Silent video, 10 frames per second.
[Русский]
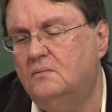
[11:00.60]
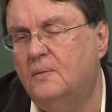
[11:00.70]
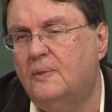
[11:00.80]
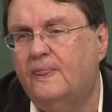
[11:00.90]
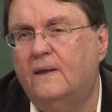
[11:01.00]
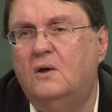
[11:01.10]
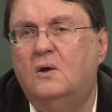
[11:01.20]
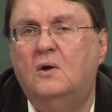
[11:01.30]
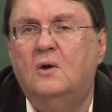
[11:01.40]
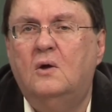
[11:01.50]
в маленькой
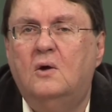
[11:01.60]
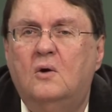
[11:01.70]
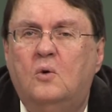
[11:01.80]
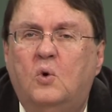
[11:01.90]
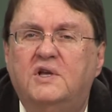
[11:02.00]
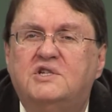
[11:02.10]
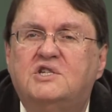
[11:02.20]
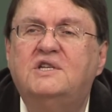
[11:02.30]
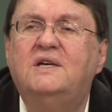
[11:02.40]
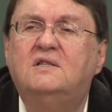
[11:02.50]
церкви в Северной
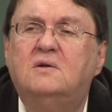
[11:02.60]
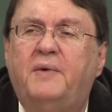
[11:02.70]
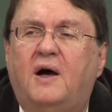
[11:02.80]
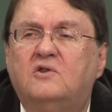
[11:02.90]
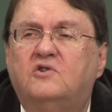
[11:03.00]
Каролине.